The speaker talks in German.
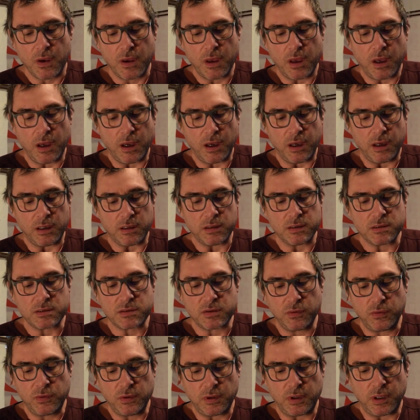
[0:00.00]
Äh,
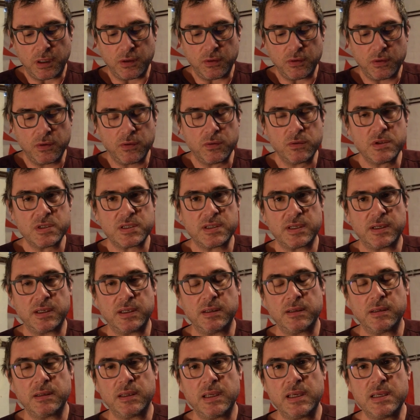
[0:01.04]
so auch
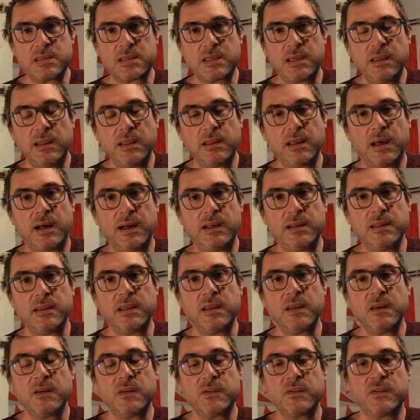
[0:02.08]
unsere. Es gilt
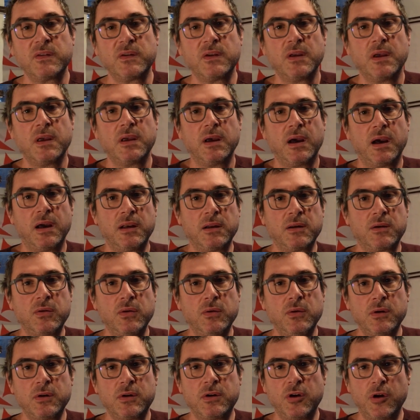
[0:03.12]
allerdings, einen
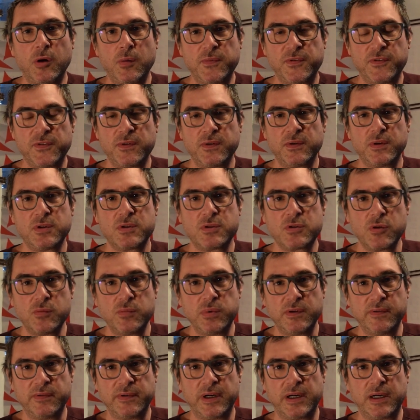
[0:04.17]
kühlen Kopf zu
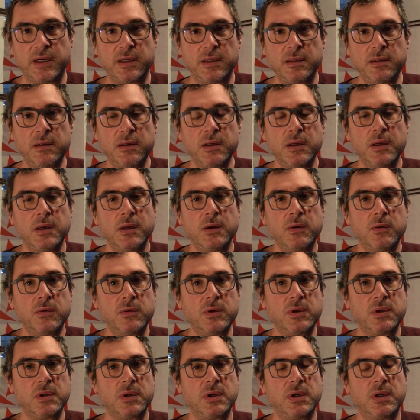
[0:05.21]
bewahren
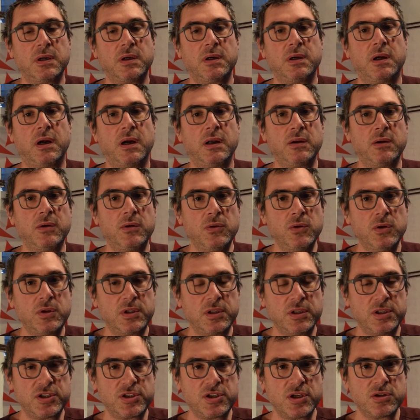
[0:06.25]
und
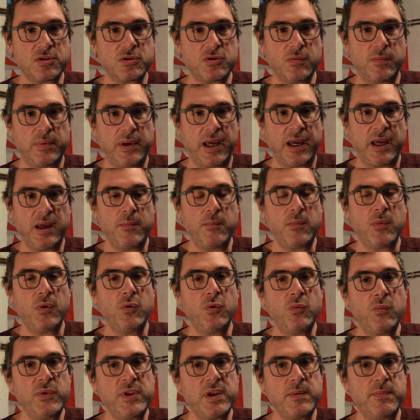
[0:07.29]
analytisch zu bleiben,
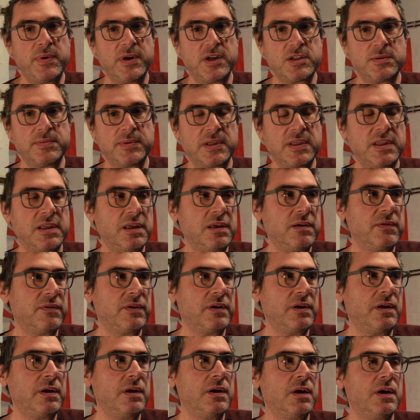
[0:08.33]
um die
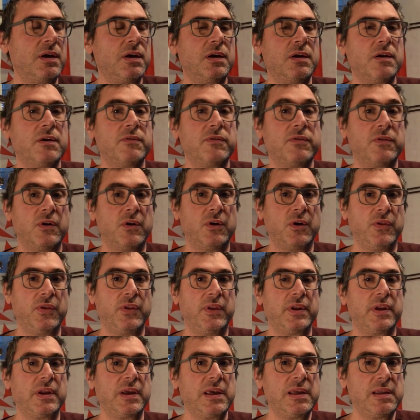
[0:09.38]
Perspektive von
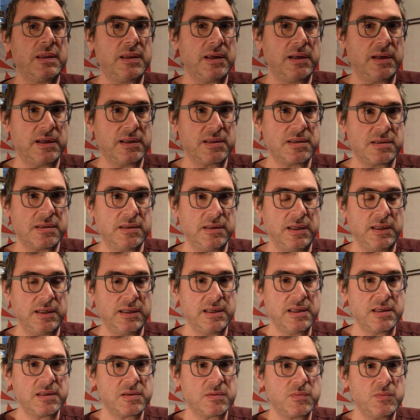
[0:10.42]

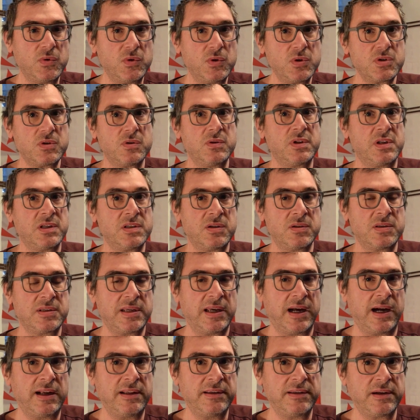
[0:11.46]
Internationalismus und der
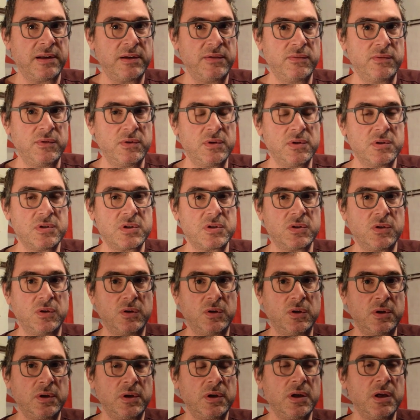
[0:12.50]
sozialen
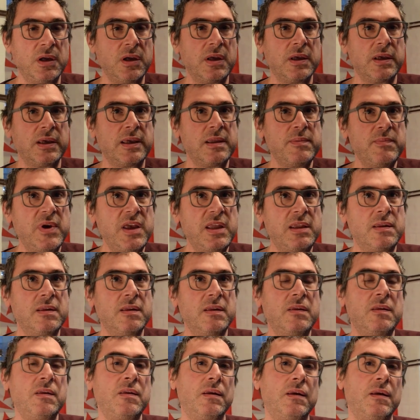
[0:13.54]
Revolution
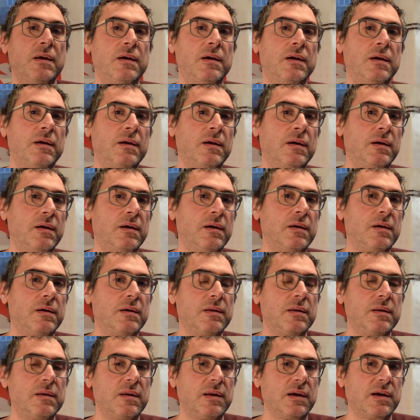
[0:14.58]
inmitten äh,
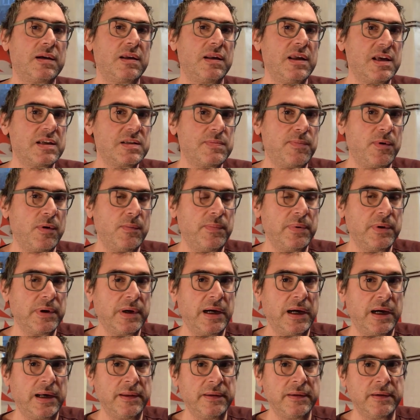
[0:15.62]
der
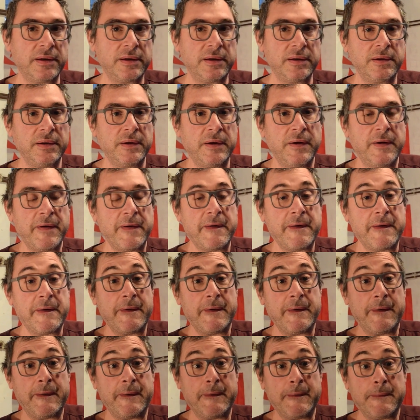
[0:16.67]
Kriegspropaganda
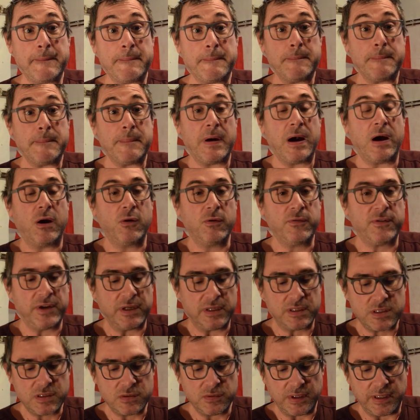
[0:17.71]
ähm,
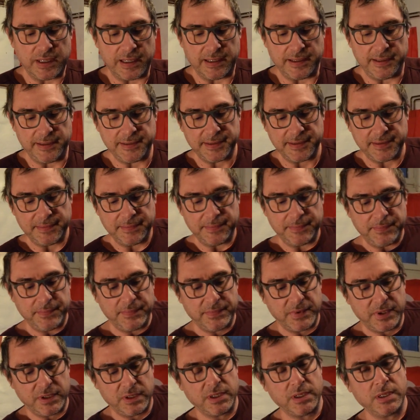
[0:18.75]
aufrechtzuerhalten.
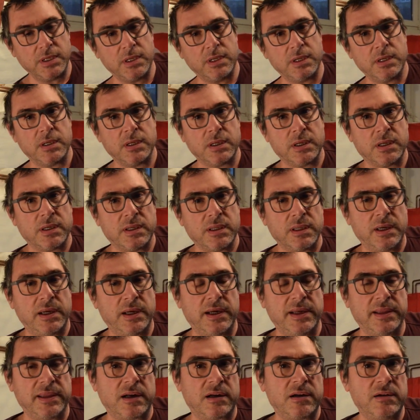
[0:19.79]

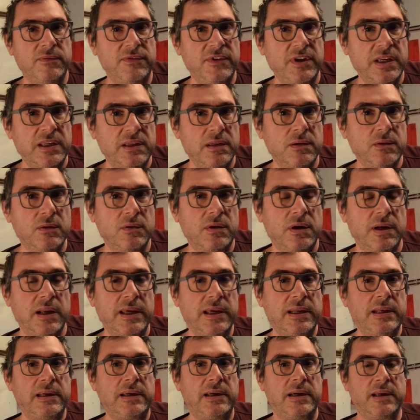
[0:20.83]
Äh, der Konflikt in der
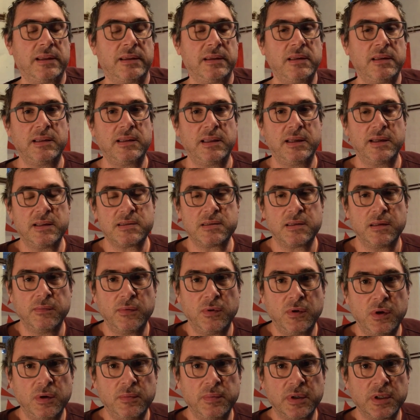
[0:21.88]
Ukraine hat letzte
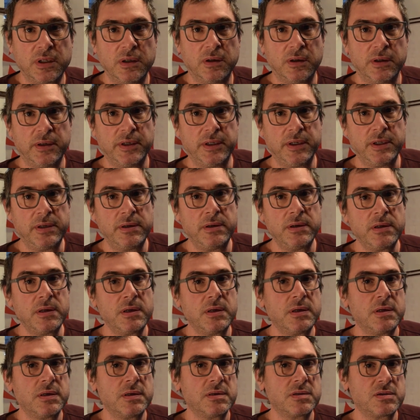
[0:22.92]
Woche begonnen,
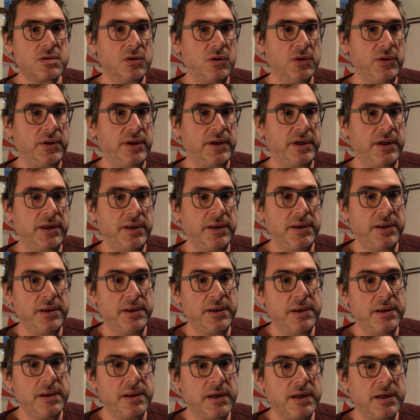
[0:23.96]

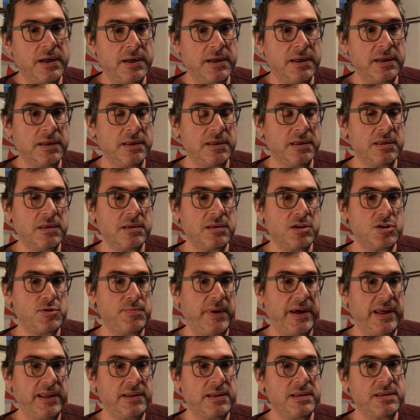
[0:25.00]
sondern äh,
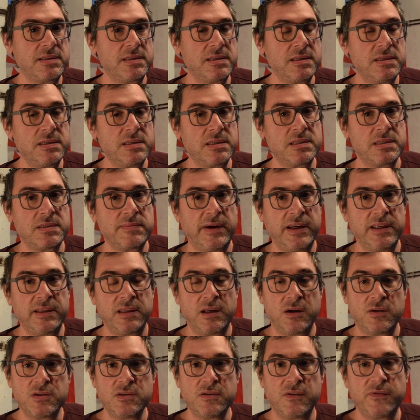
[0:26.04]
spätestens
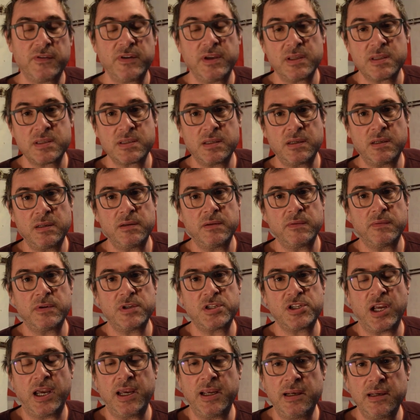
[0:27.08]
2014,
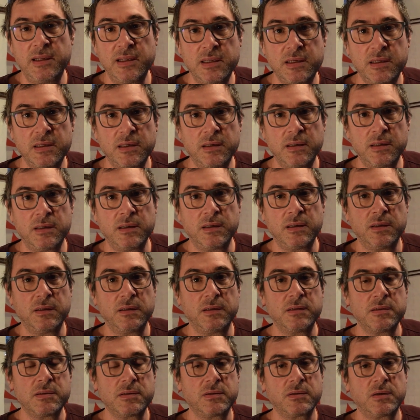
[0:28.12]
wahrscheinlich äh,
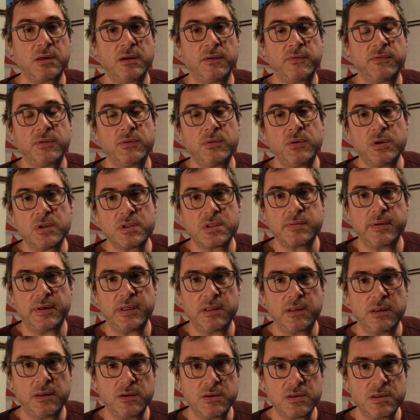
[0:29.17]
sogar früher
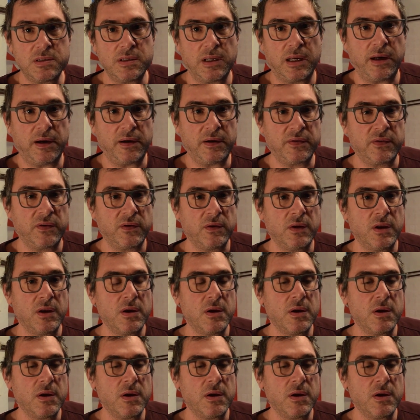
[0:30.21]
2008.